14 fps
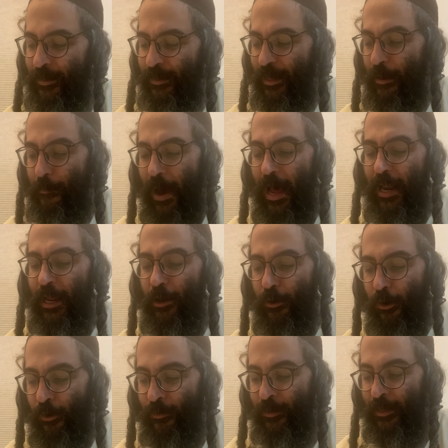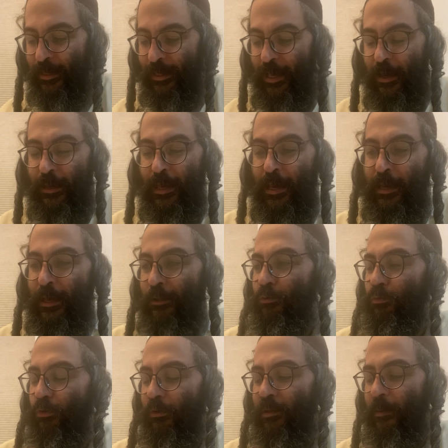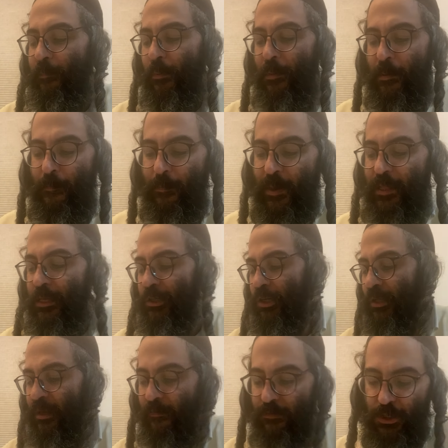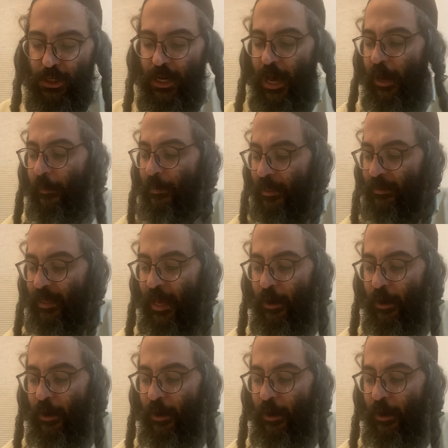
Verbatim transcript: che male ho che, che, che, tutto il tempo mi impedisce di avvicinarmi a te,